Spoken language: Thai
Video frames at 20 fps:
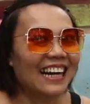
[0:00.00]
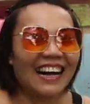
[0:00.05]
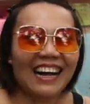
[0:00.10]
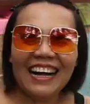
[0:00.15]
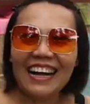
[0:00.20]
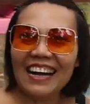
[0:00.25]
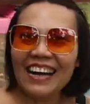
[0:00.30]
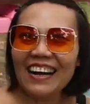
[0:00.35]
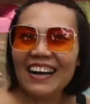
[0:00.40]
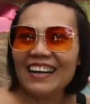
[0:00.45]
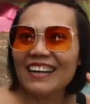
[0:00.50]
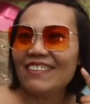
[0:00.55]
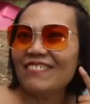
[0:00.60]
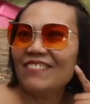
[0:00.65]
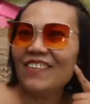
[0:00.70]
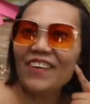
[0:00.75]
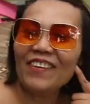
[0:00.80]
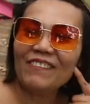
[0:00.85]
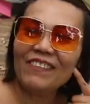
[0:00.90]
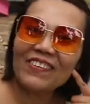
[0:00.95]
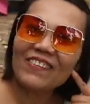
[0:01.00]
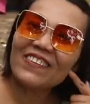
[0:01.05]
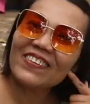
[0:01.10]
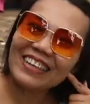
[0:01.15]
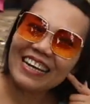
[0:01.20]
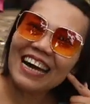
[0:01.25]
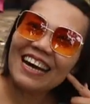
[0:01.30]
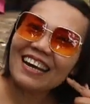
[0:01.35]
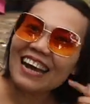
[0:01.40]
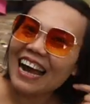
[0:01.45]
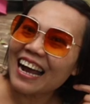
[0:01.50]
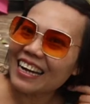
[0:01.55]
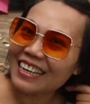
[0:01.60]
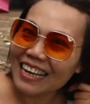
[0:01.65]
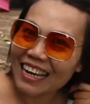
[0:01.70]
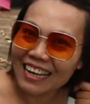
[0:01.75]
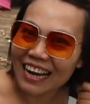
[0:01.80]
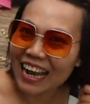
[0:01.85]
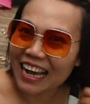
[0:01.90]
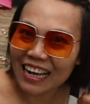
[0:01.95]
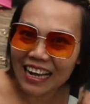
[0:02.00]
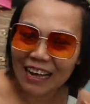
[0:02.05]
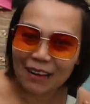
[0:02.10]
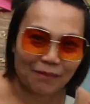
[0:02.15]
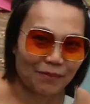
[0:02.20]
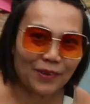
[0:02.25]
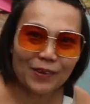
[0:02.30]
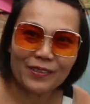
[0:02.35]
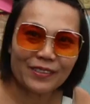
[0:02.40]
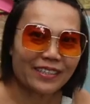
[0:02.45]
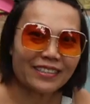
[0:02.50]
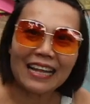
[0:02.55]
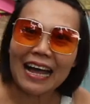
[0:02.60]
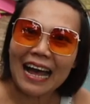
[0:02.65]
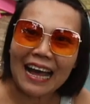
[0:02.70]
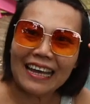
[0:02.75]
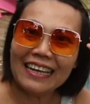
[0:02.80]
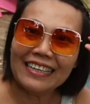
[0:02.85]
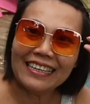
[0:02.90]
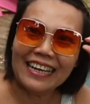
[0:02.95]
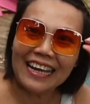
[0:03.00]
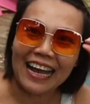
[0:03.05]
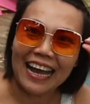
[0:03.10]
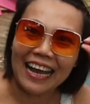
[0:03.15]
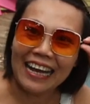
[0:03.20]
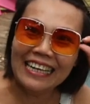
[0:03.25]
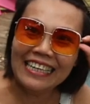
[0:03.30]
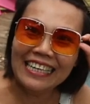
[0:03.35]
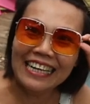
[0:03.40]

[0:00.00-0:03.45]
เออโปรดประลนน่ารักน่ารักกับทุกสไตล์เลยอ่ะ